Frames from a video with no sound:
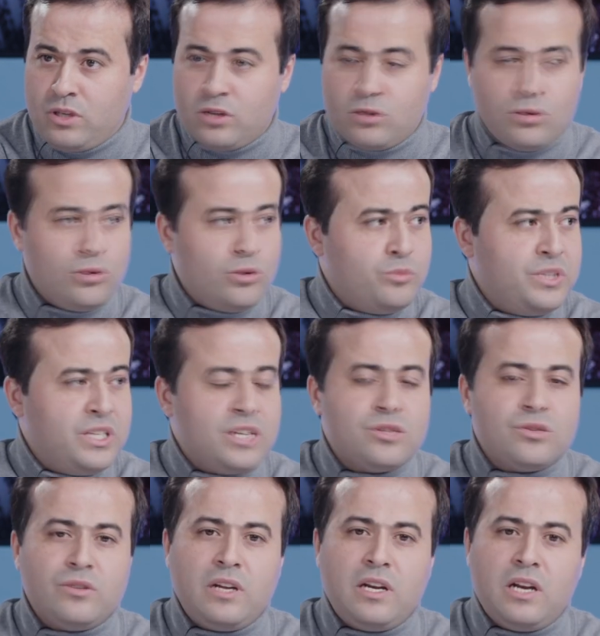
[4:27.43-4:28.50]
l'économie
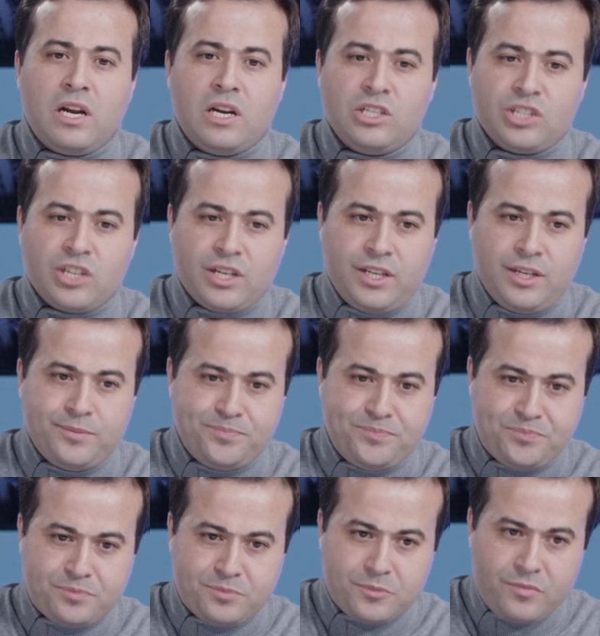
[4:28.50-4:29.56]
nationale algérienne.
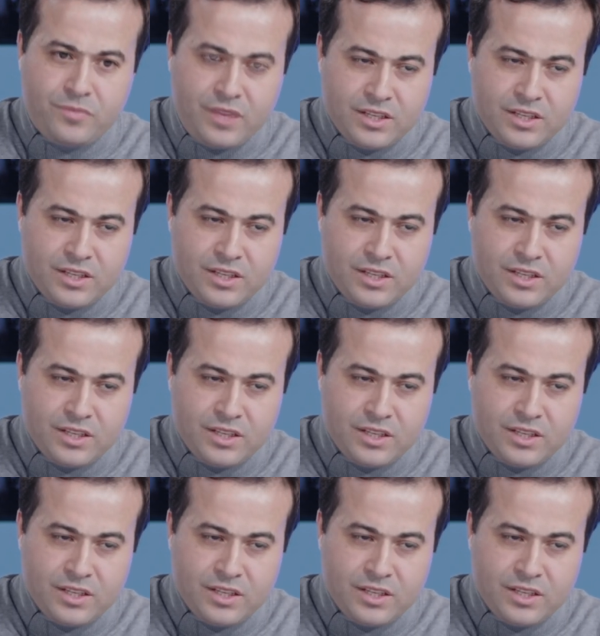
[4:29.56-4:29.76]
Mm-hmm.